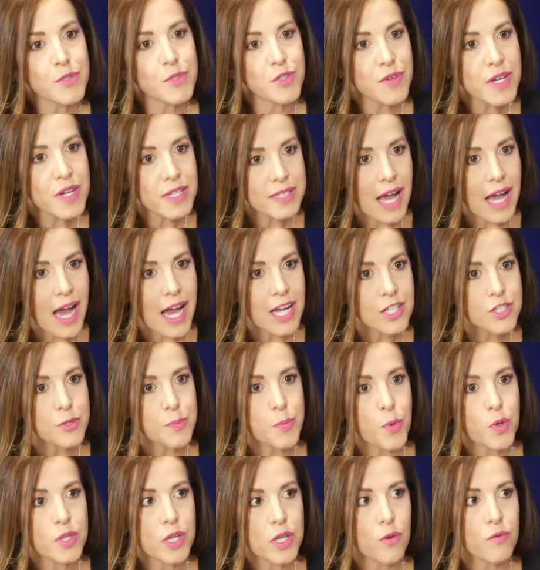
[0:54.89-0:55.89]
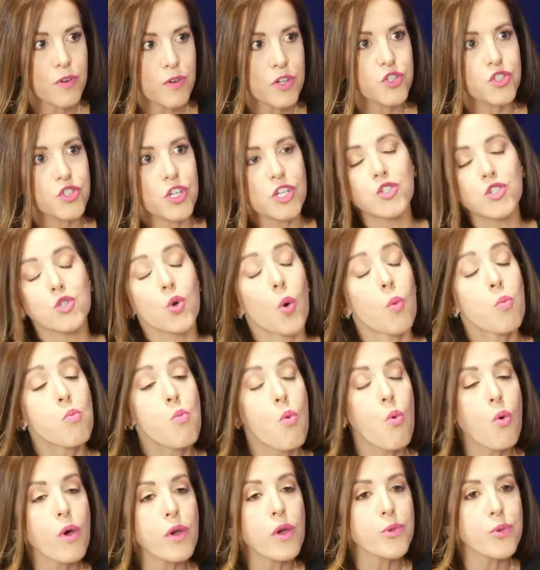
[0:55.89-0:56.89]
De uhum, verdade, uhum, porque eu vejo gente com
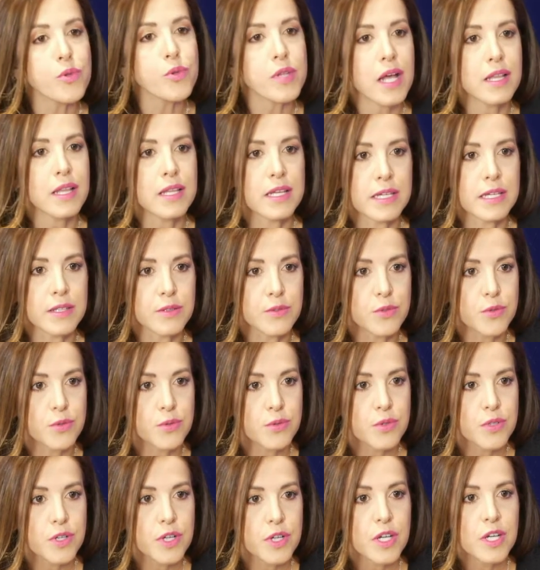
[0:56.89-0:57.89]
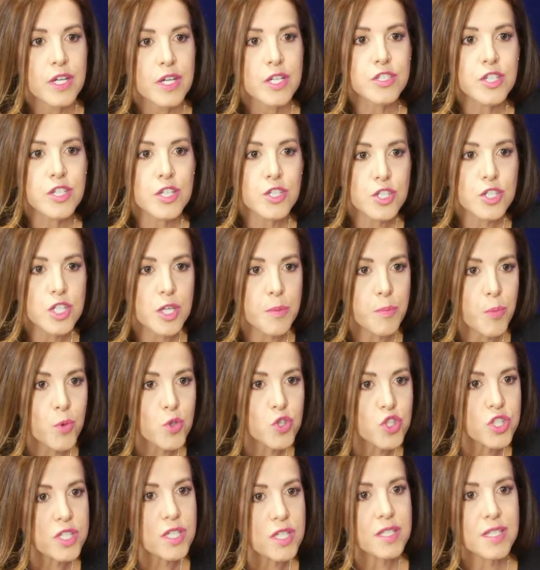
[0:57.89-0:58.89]
muito talento gente que
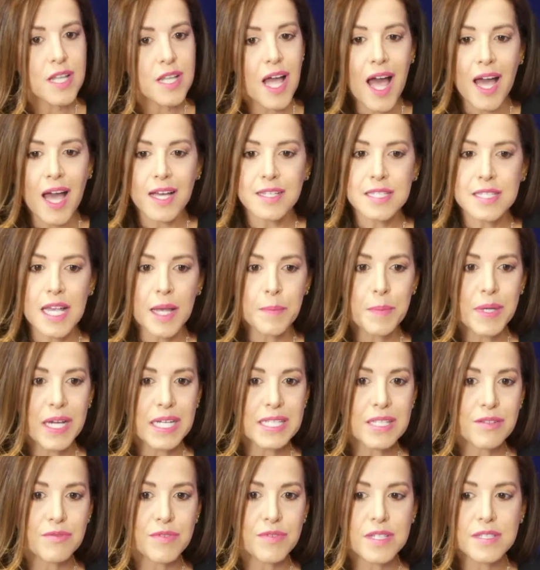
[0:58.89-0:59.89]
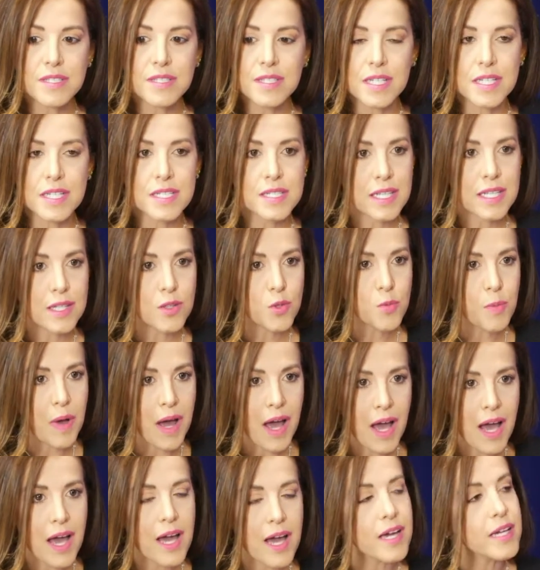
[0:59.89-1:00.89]
podia estar, tá, sabe, cada vez crescendo
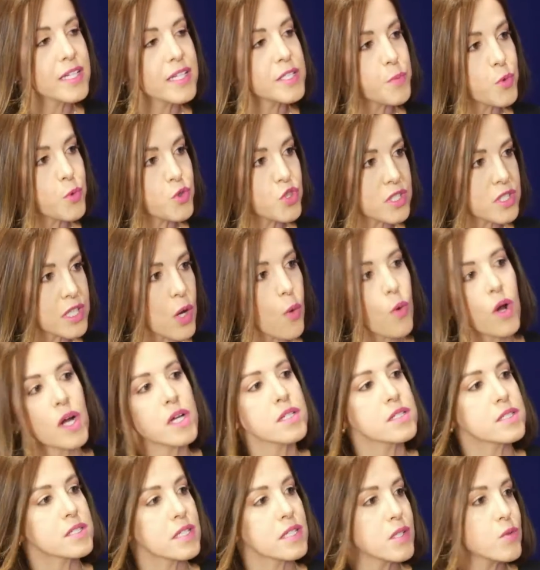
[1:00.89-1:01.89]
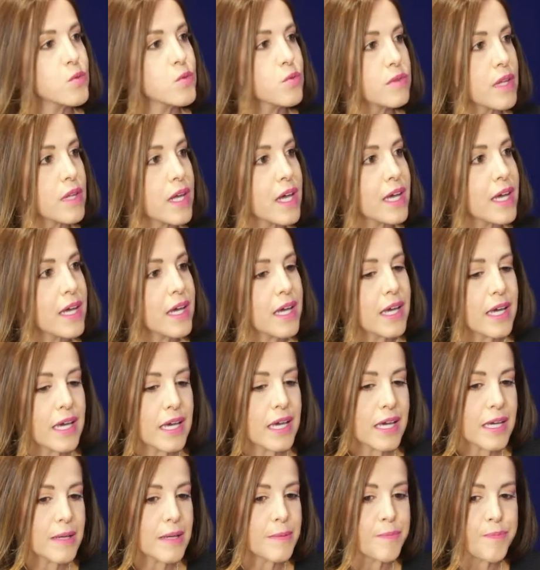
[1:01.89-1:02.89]
mais, podia estar tá alcançando,
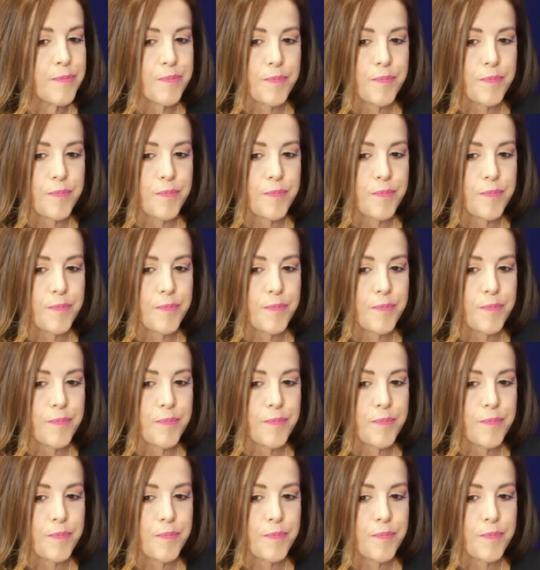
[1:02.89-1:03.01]
né, é,